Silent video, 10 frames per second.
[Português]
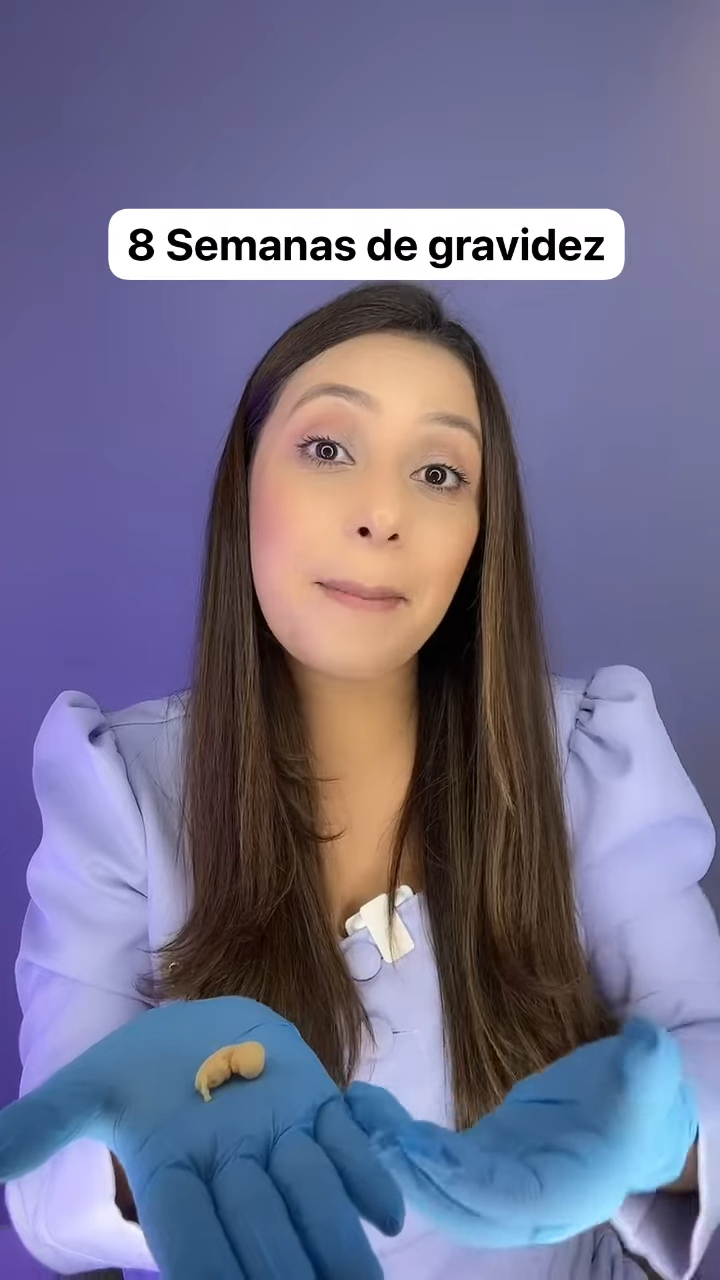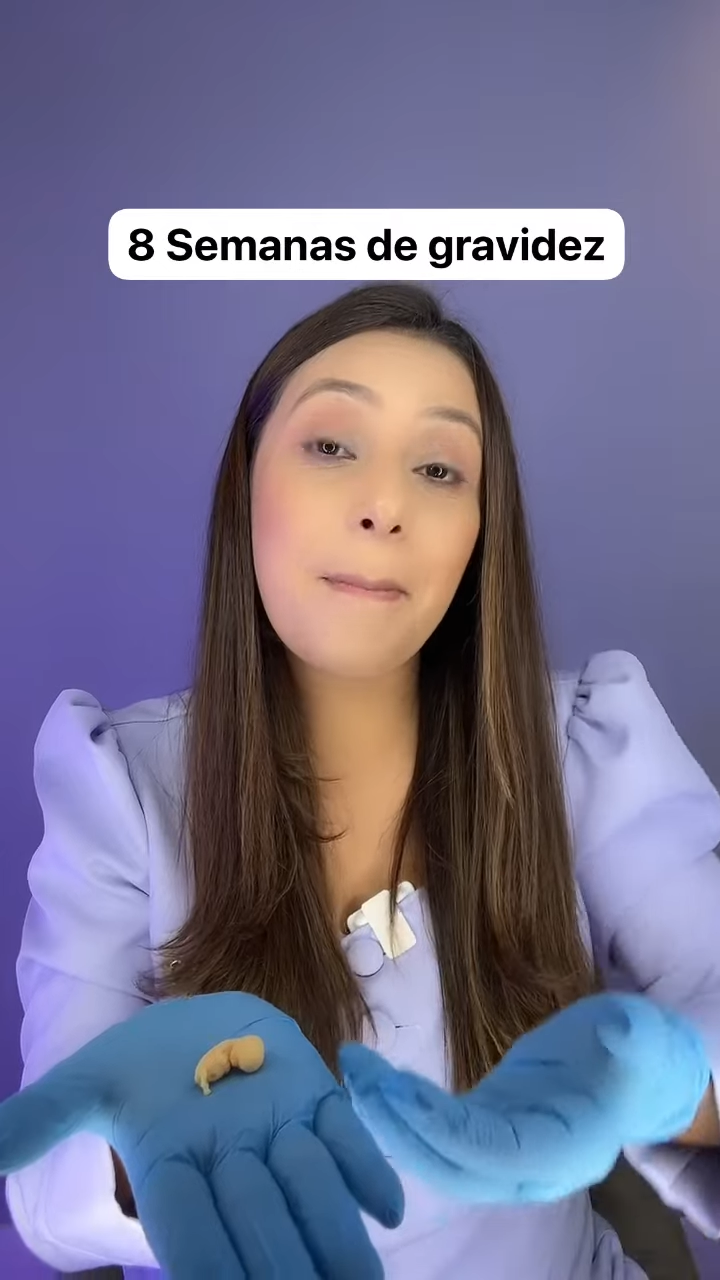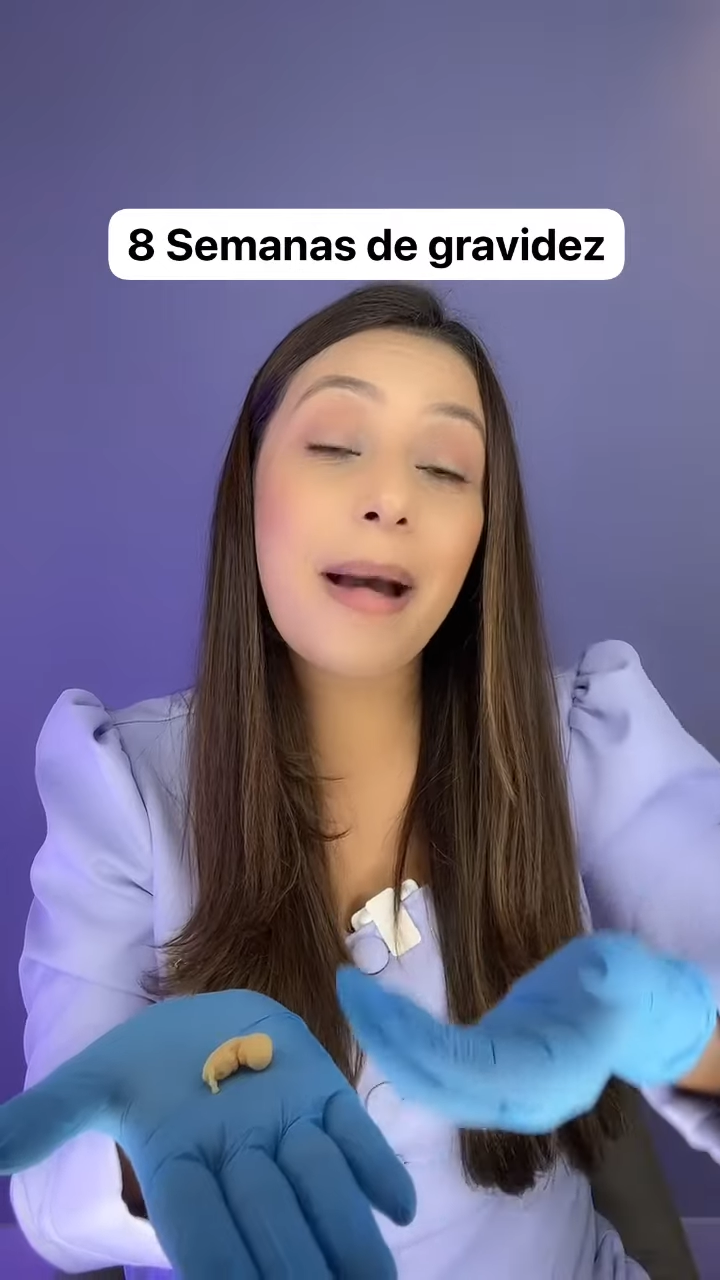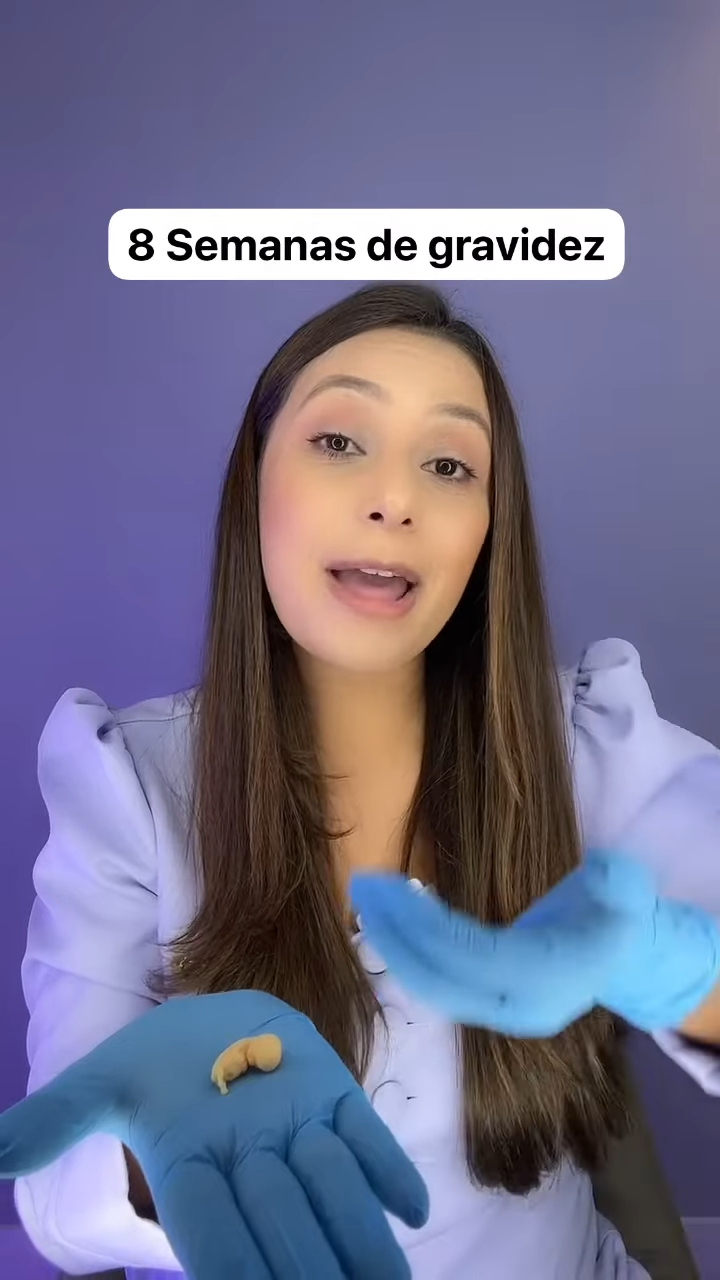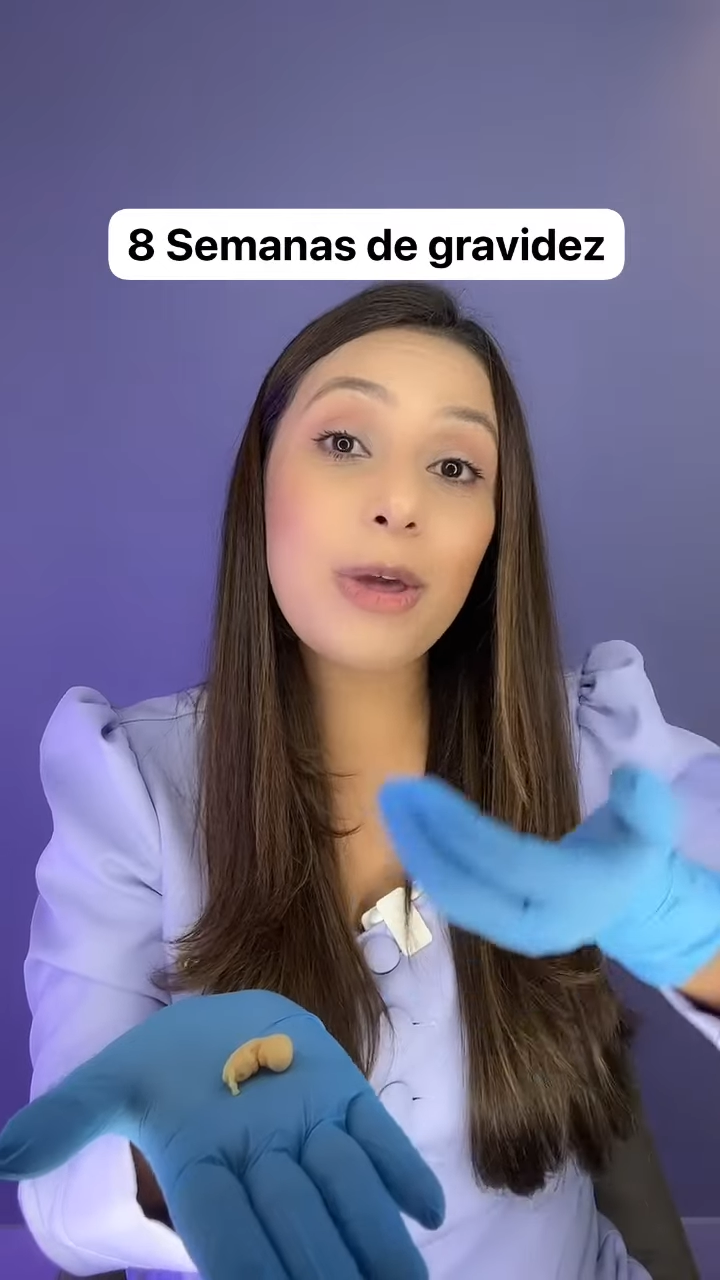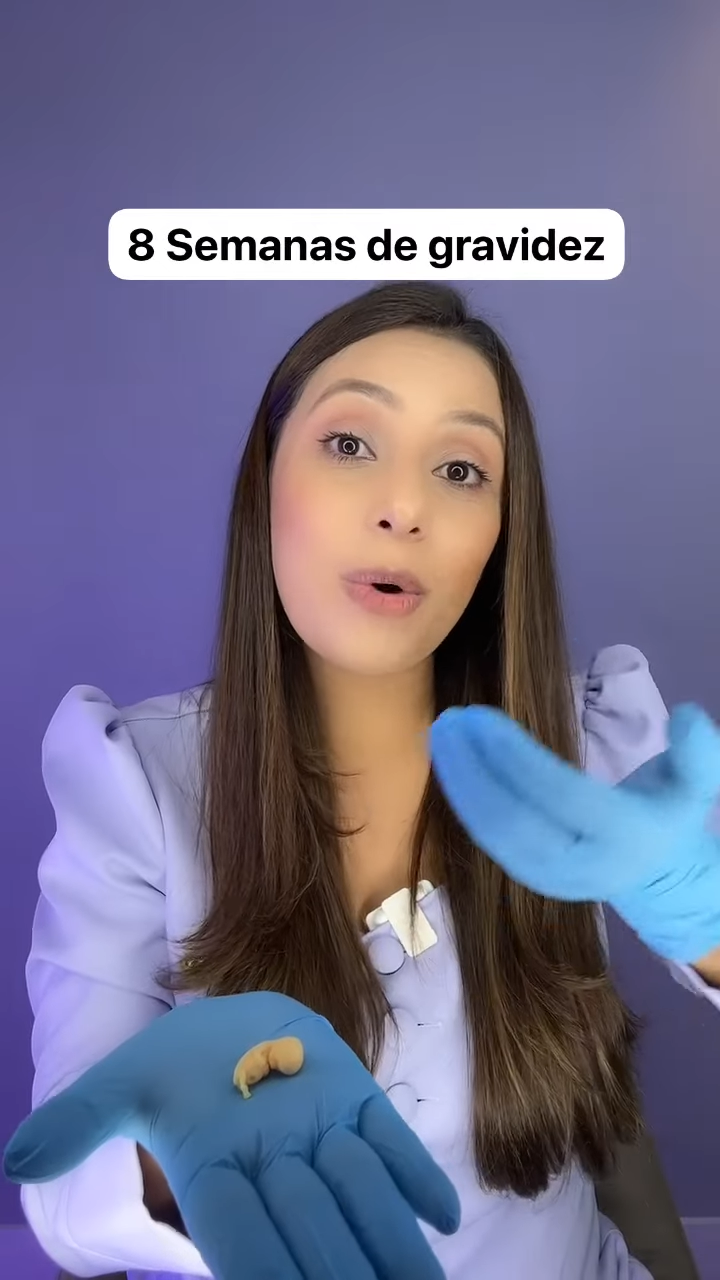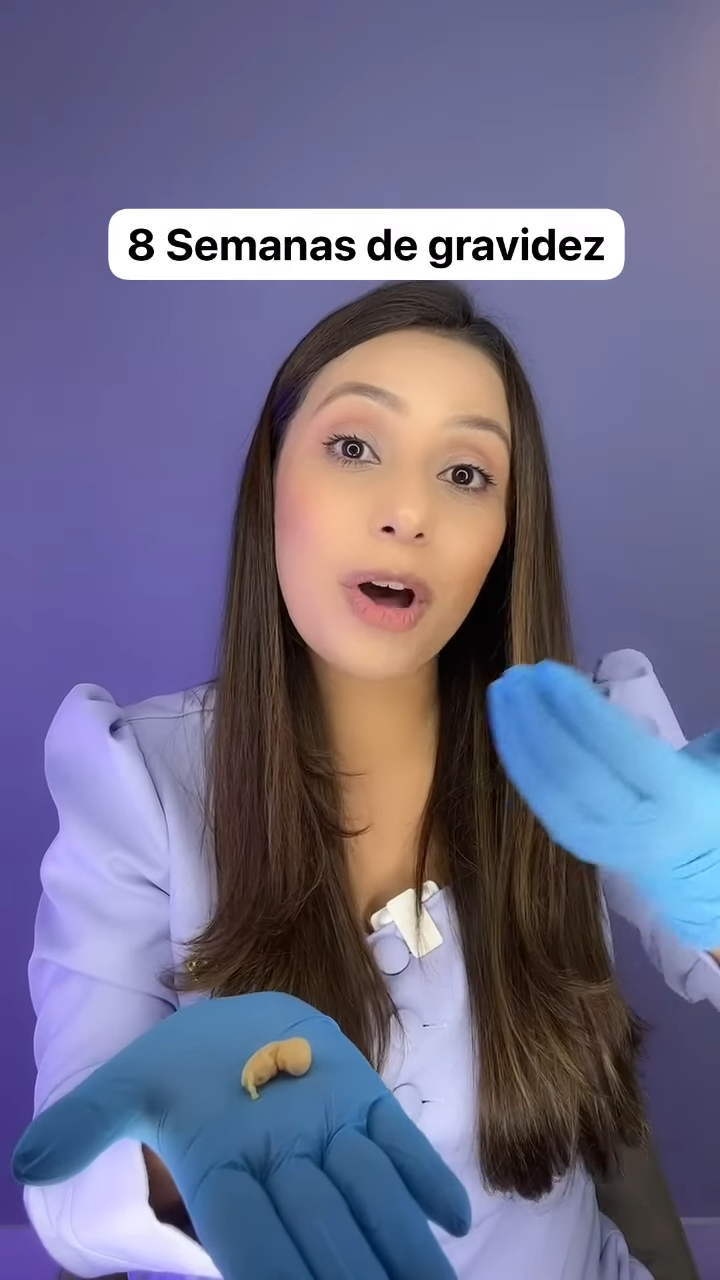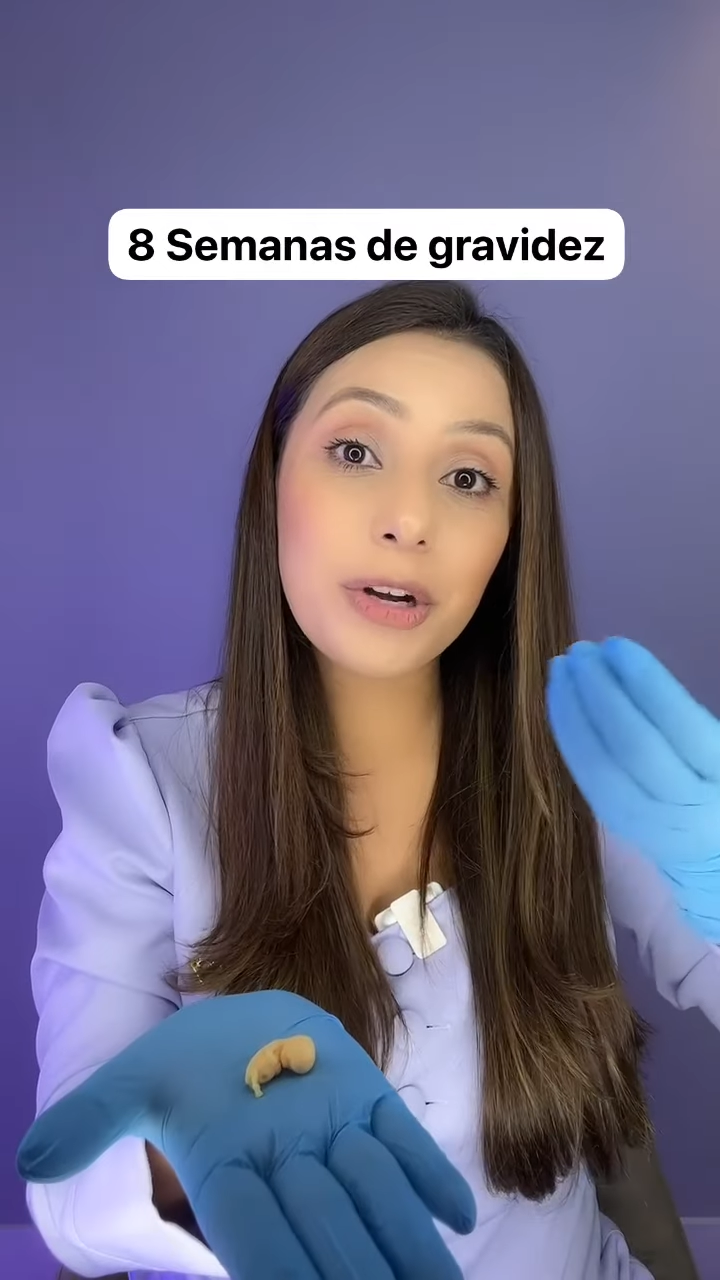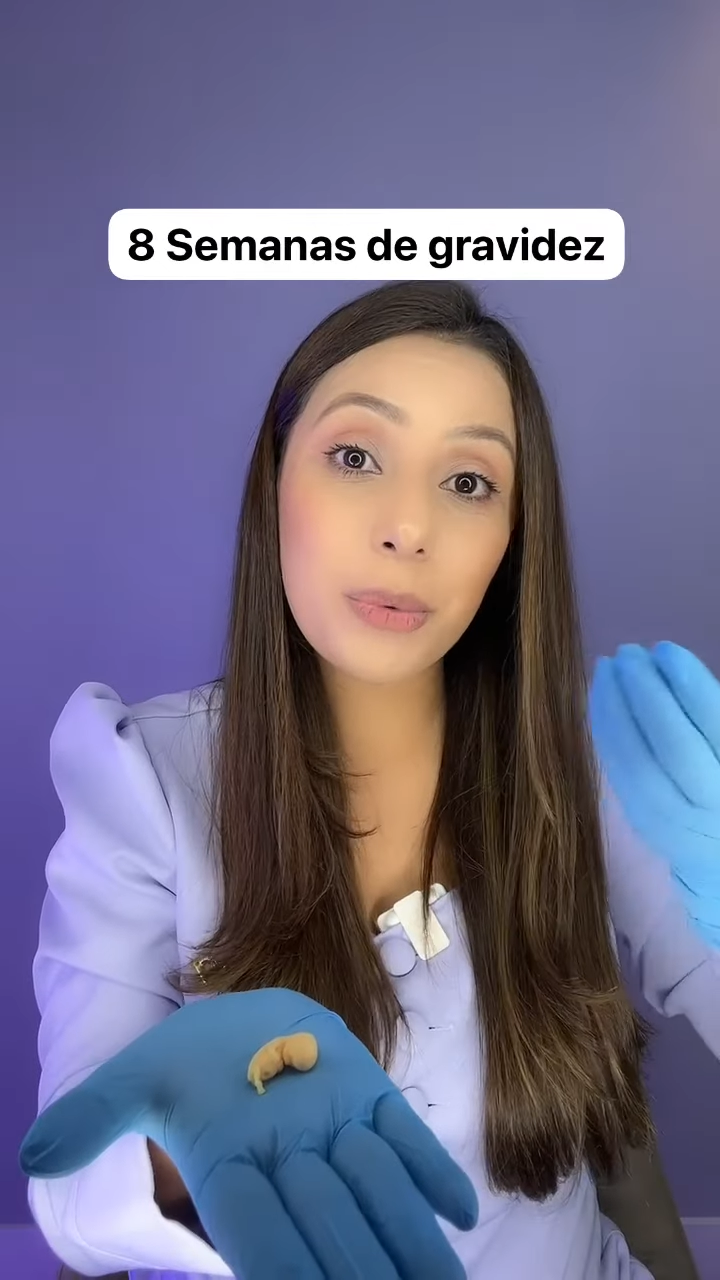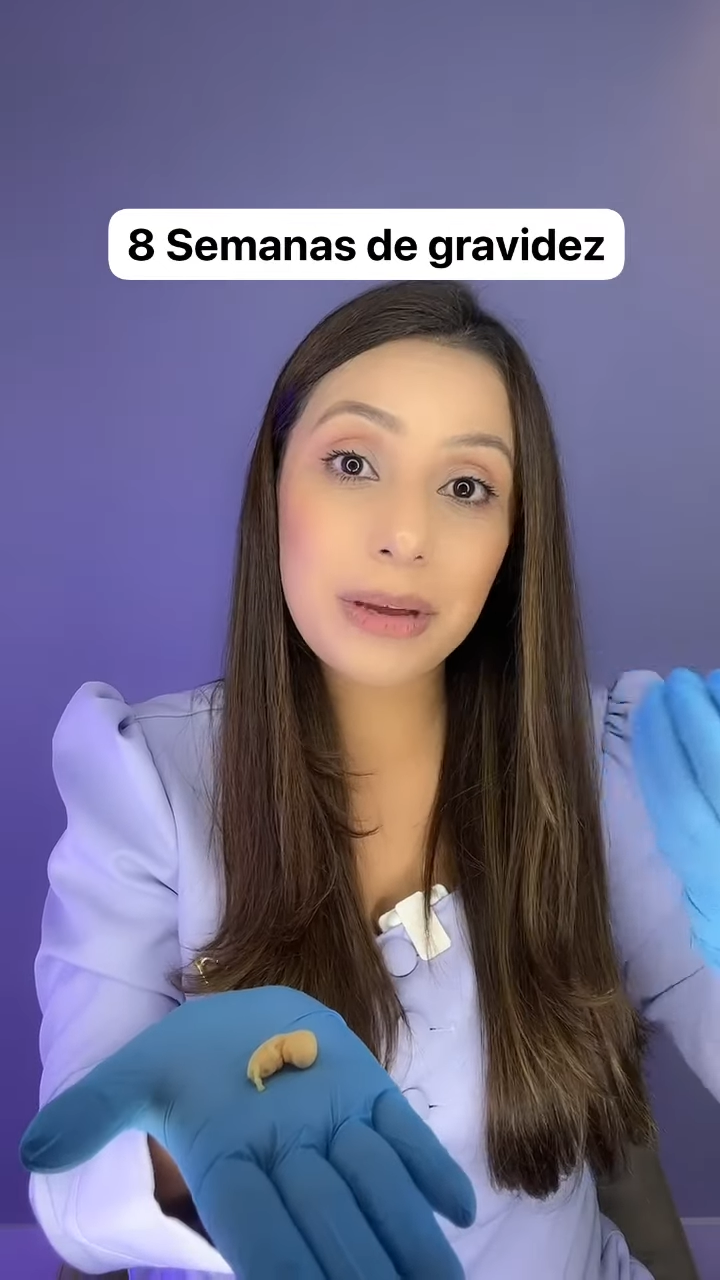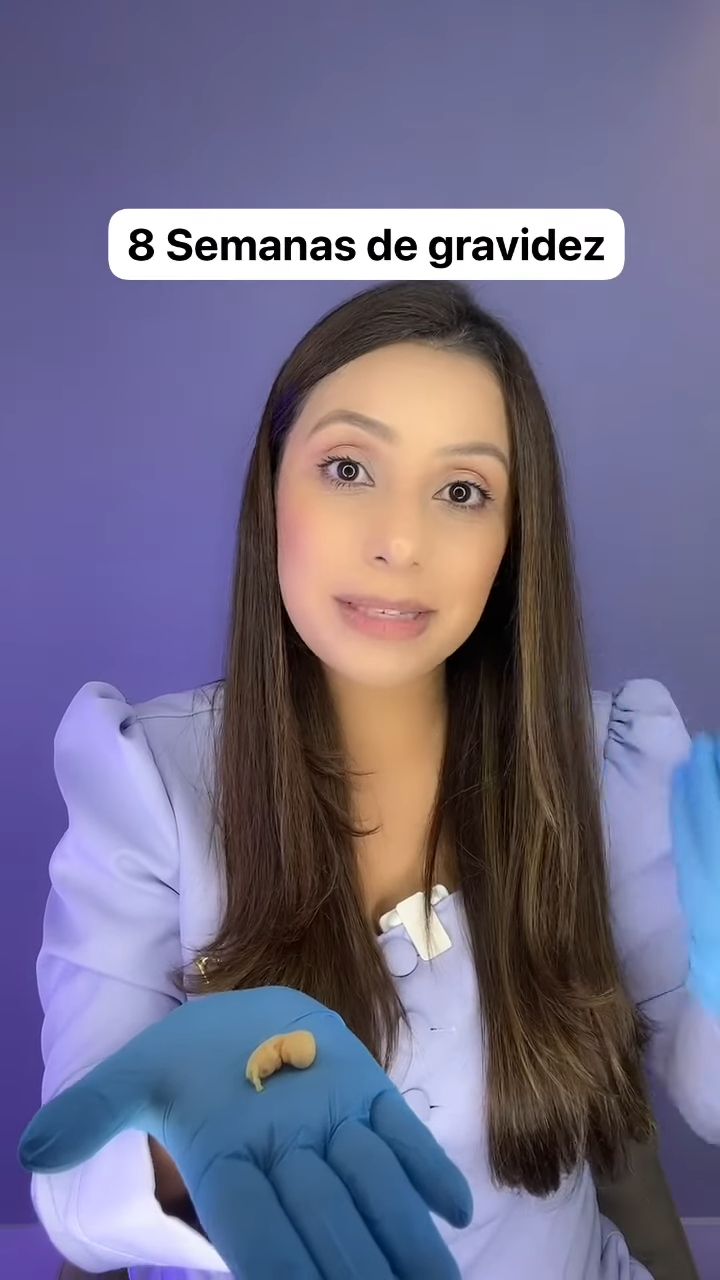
maior que um